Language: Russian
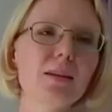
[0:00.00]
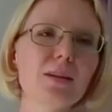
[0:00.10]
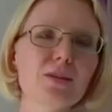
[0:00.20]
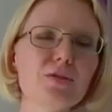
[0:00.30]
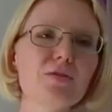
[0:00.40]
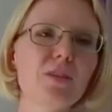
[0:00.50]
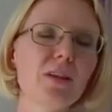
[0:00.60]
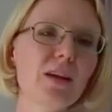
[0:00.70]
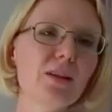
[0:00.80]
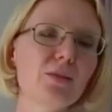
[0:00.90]
я нахожусь в
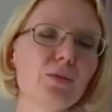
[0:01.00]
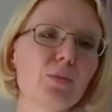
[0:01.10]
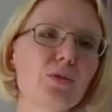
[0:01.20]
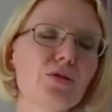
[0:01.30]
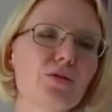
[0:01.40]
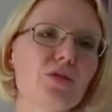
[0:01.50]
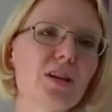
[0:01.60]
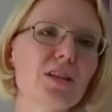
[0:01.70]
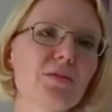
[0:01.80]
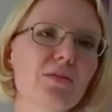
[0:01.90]
Алане, то большую
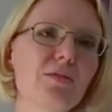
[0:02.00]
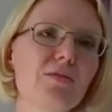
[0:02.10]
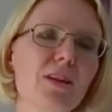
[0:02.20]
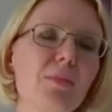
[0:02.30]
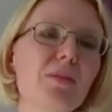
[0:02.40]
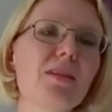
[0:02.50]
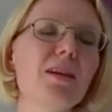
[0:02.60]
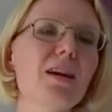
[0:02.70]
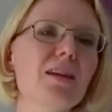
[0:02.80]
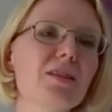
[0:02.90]
часть своего времени
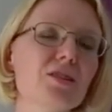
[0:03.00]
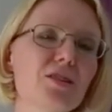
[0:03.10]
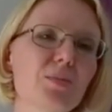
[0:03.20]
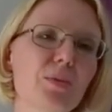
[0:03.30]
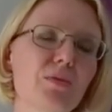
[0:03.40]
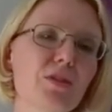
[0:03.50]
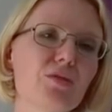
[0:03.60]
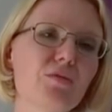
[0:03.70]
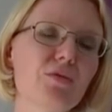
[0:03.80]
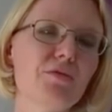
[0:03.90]
я, конечно же,
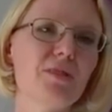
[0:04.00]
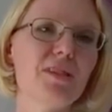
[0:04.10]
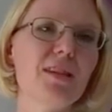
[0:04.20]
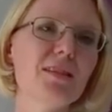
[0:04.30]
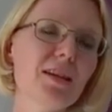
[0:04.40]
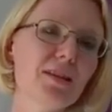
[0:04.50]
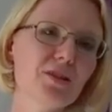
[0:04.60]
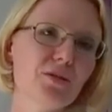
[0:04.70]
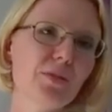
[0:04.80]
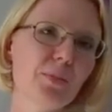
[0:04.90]
провожу в офисе. И знаете,
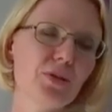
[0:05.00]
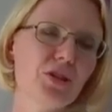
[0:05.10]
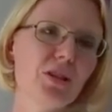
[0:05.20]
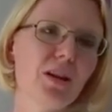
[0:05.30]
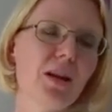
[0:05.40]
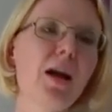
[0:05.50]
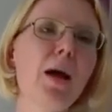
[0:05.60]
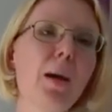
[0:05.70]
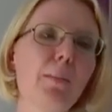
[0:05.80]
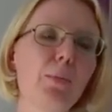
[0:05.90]
что я посчитала?
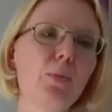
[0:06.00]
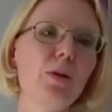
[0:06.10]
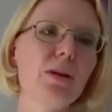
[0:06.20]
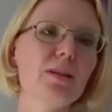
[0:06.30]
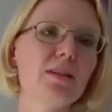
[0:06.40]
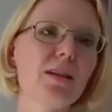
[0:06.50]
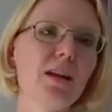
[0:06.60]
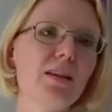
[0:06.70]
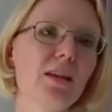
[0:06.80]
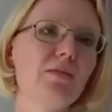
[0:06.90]
Более 100
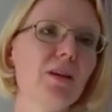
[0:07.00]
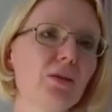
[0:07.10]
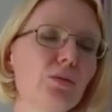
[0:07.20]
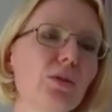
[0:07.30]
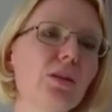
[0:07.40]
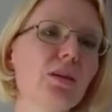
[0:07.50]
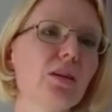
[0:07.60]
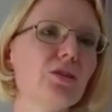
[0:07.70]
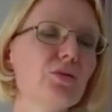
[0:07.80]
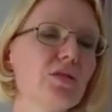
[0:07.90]
дней в году я
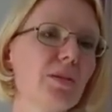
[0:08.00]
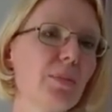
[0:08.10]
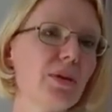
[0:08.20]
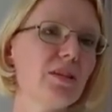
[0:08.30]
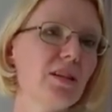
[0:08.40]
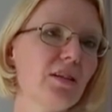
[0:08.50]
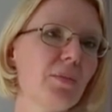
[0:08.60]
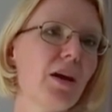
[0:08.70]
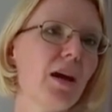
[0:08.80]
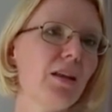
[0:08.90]
нахожусь за
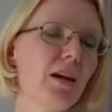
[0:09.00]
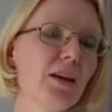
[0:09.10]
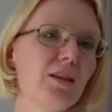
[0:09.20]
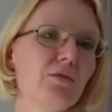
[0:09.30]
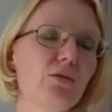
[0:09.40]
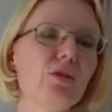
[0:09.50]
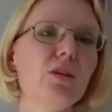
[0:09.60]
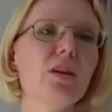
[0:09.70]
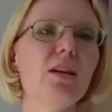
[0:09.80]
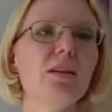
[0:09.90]
пределами Алании в
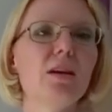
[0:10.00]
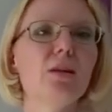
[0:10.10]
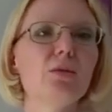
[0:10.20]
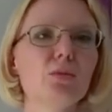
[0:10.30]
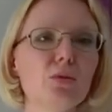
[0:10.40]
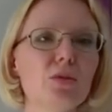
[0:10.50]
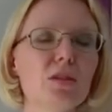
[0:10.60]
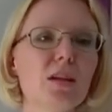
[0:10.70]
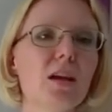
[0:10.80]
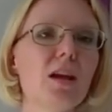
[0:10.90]
других городах
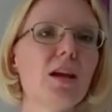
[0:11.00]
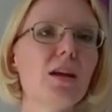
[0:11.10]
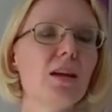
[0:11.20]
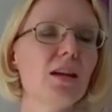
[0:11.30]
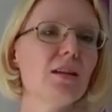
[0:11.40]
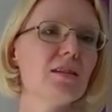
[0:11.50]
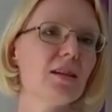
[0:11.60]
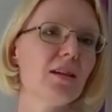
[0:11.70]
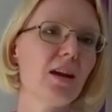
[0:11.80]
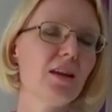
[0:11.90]
Турции или
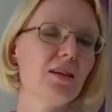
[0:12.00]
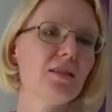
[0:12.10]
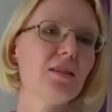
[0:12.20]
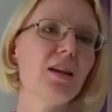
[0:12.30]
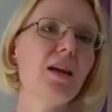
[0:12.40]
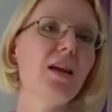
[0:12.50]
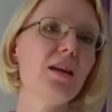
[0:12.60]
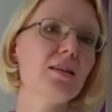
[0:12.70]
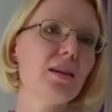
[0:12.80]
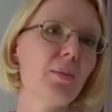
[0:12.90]
за границей.
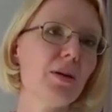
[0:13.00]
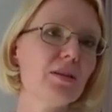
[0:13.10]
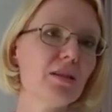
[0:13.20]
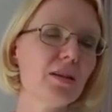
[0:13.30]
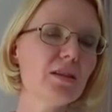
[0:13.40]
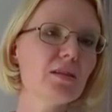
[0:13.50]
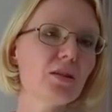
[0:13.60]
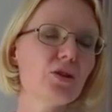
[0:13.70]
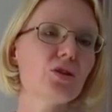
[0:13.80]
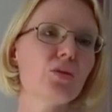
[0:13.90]
И самое
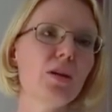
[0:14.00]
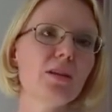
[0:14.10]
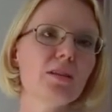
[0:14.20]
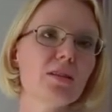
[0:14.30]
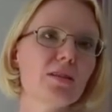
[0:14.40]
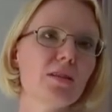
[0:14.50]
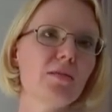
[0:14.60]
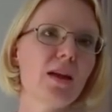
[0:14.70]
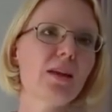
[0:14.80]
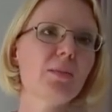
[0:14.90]
интересное, что это
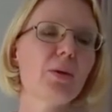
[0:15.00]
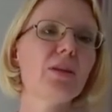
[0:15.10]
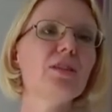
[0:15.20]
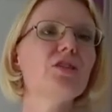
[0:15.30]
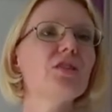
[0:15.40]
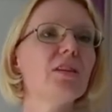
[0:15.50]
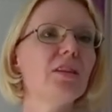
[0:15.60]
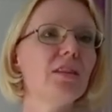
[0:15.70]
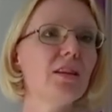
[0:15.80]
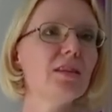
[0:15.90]
составляет практически
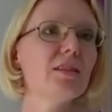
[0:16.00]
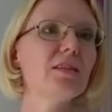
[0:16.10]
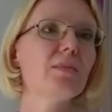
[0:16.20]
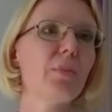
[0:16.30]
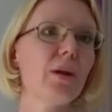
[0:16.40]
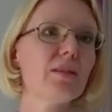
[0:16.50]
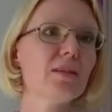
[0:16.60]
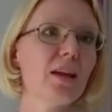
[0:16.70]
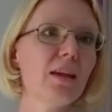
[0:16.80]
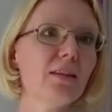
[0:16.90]

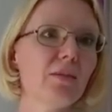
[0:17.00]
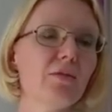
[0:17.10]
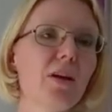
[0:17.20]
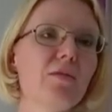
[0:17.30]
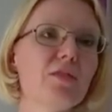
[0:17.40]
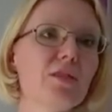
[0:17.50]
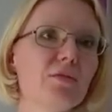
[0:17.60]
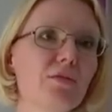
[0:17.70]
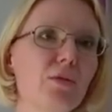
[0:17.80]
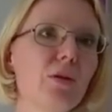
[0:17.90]
30%
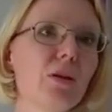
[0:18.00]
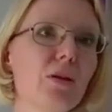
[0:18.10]
всего